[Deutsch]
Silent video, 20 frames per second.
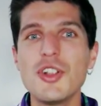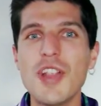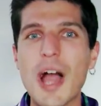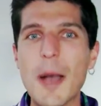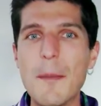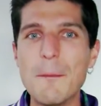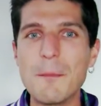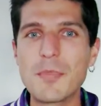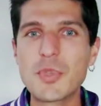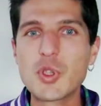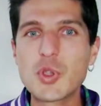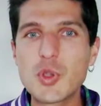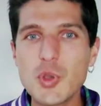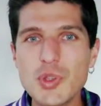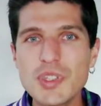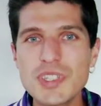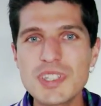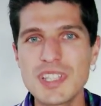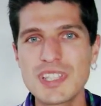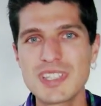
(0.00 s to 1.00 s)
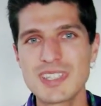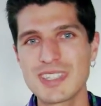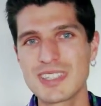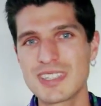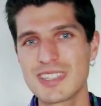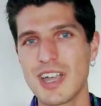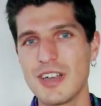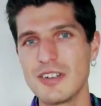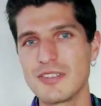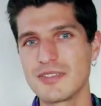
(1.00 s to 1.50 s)
am
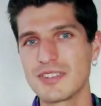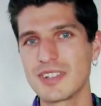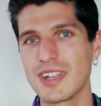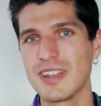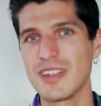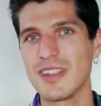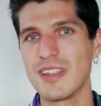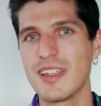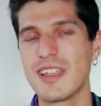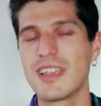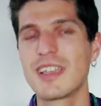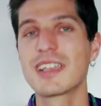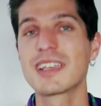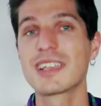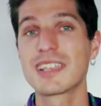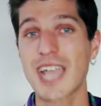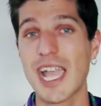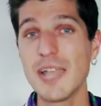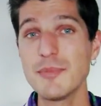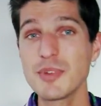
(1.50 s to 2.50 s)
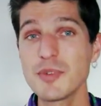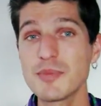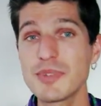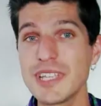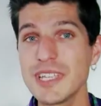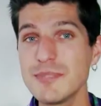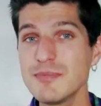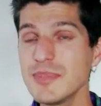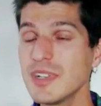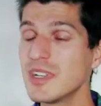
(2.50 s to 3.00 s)
günstigsten kaufen kann. Kein
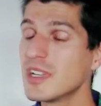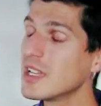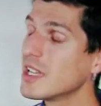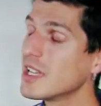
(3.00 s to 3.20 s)
Problem,